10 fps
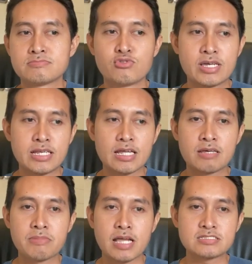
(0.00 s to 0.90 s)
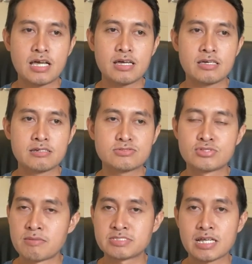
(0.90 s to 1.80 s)
Mungkin Anda merasa
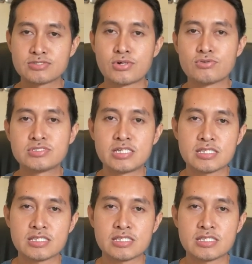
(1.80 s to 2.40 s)
sudah mencari solusi,